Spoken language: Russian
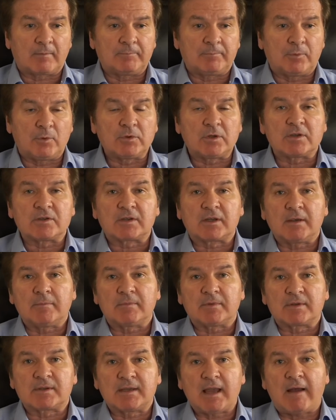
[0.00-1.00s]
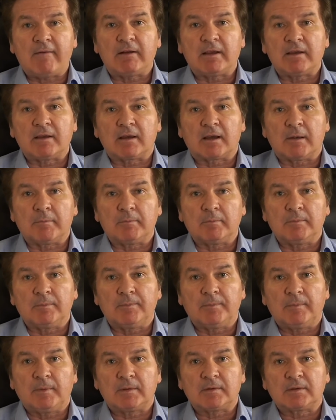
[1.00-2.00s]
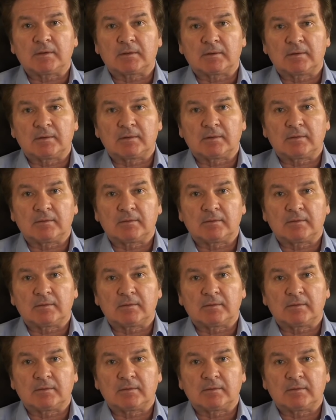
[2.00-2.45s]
путинским ставленником значит,